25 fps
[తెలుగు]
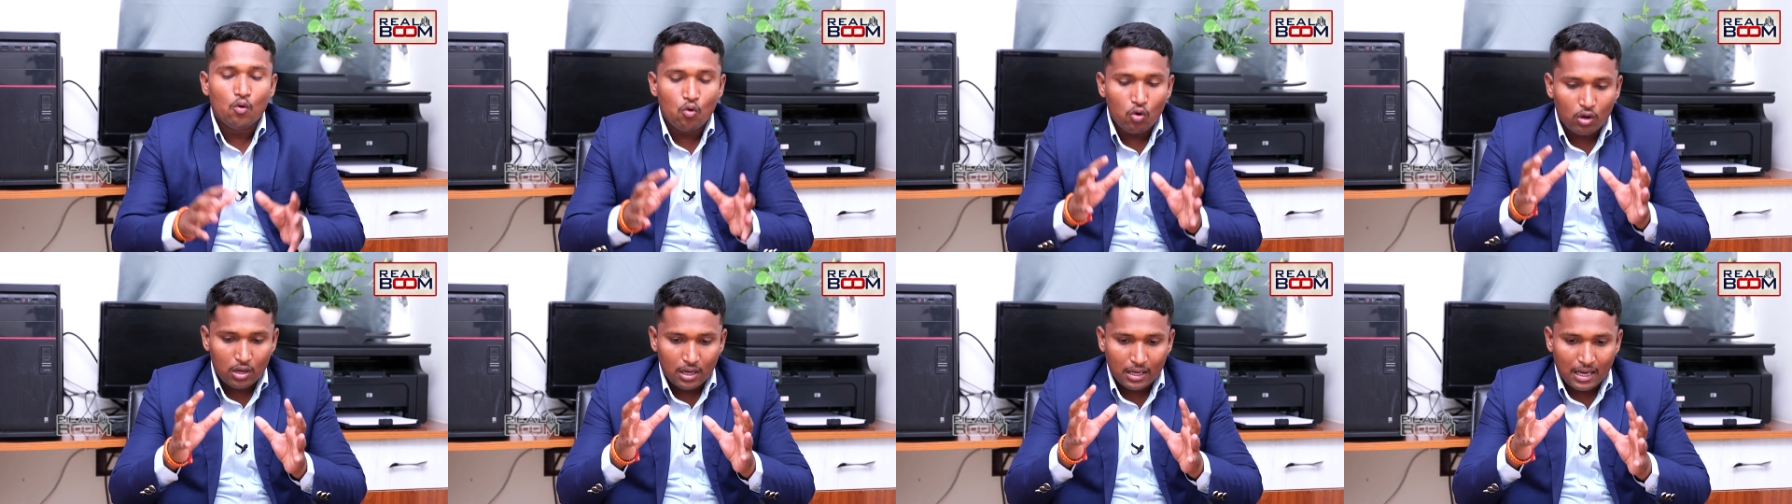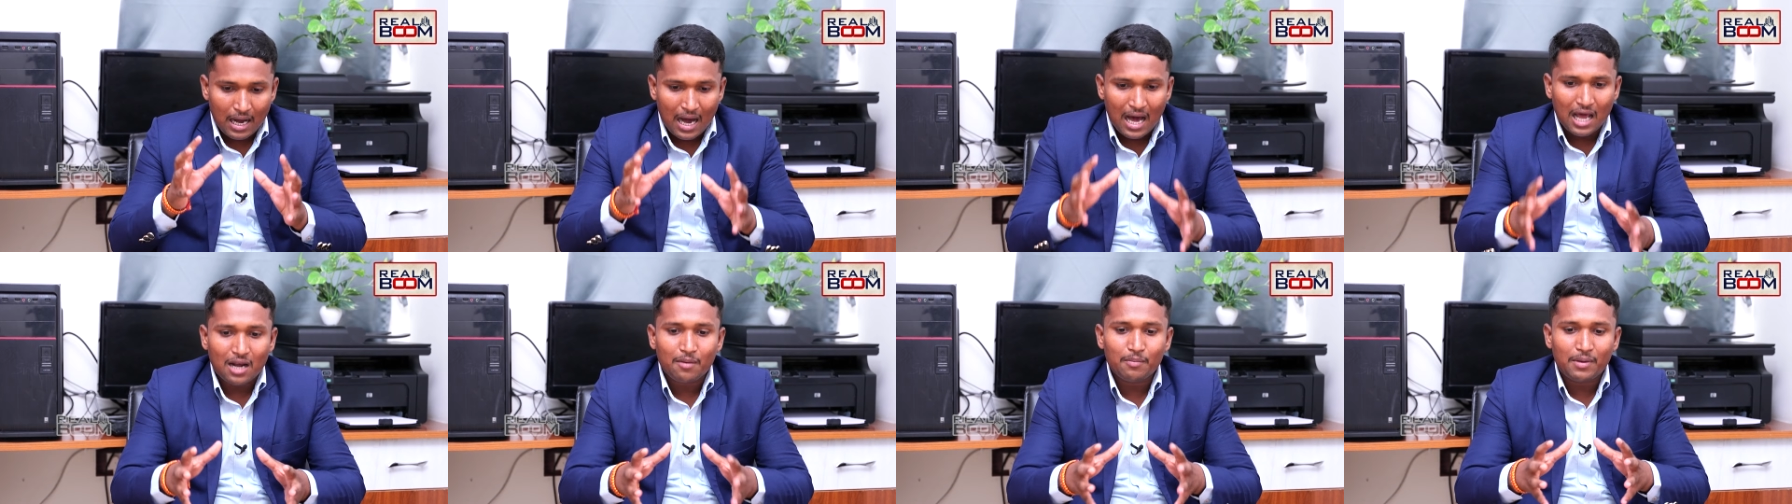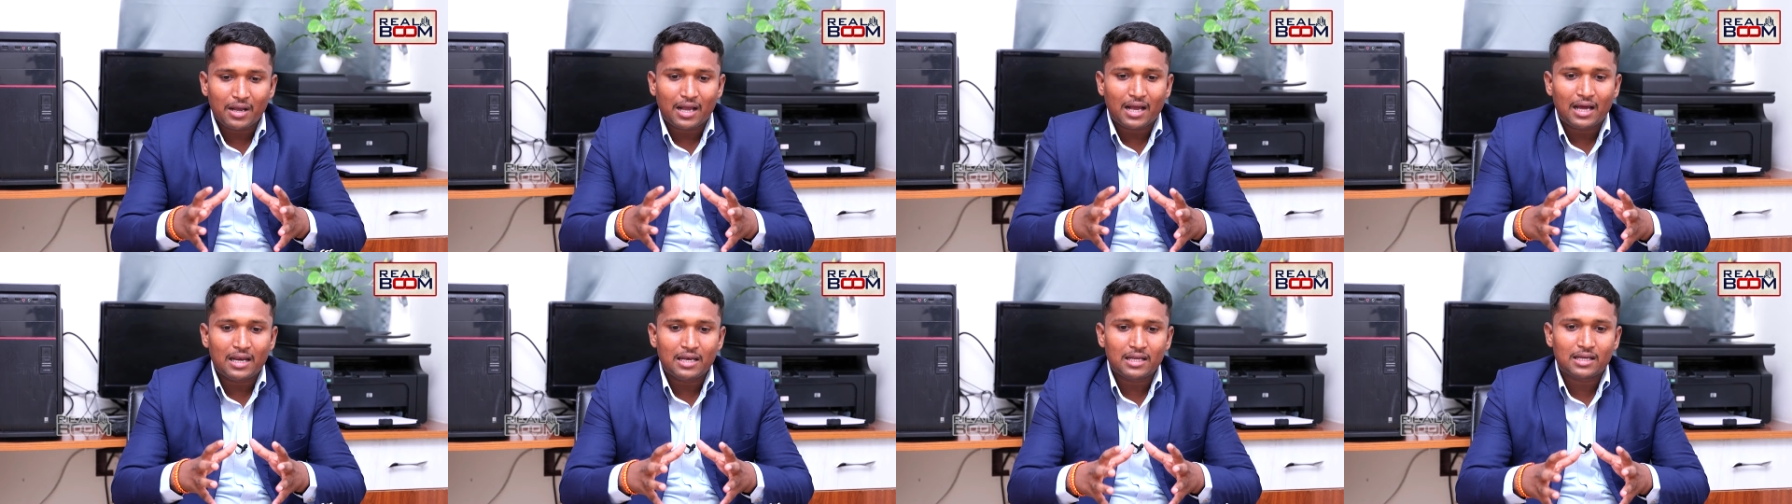ఒక కార్
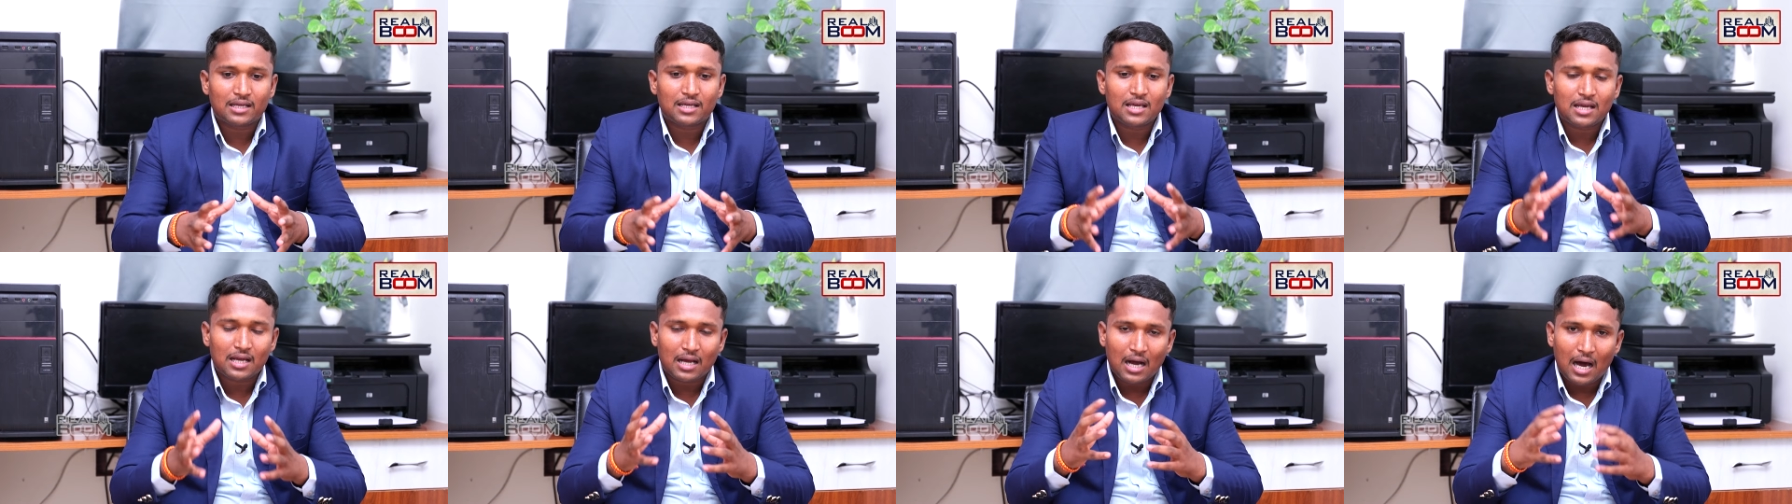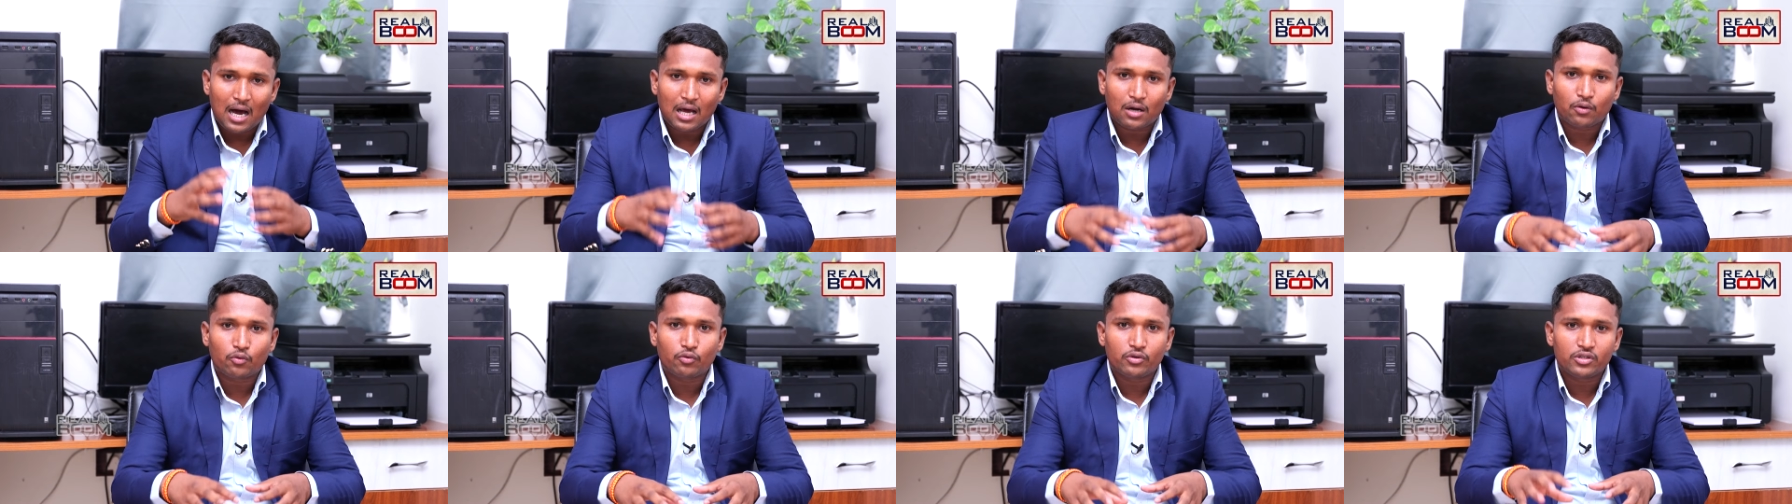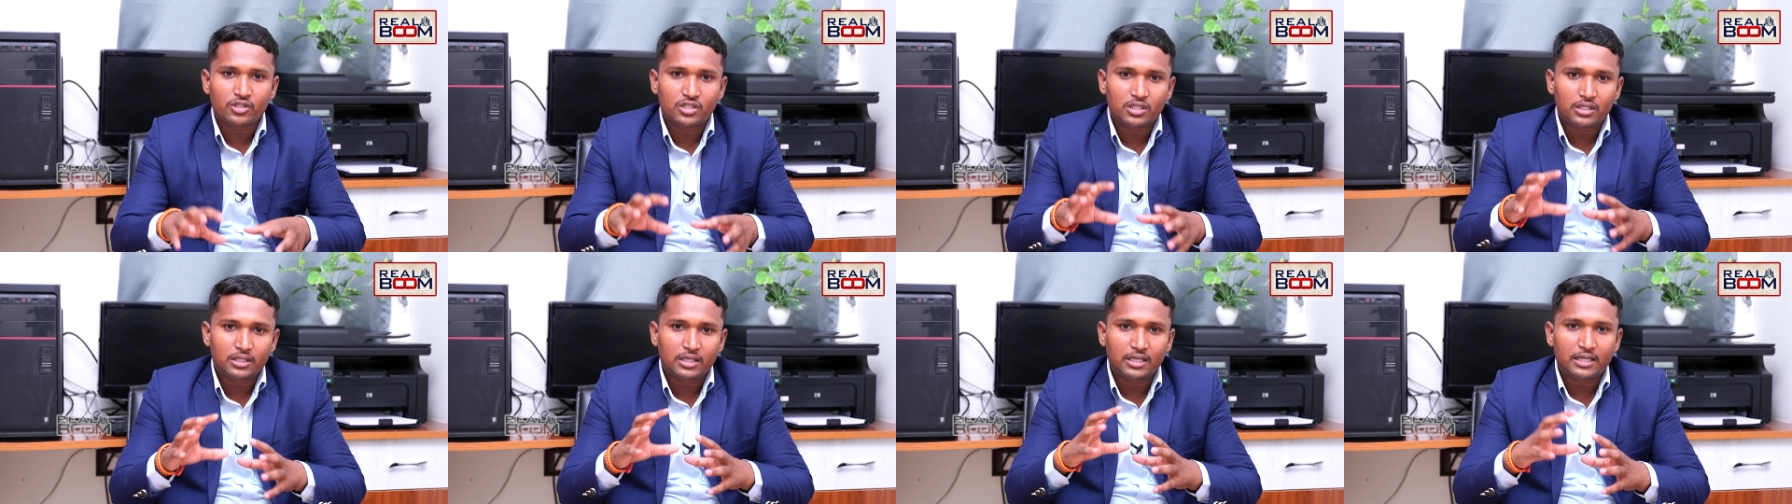మెకానిక్కి కార్ గురించి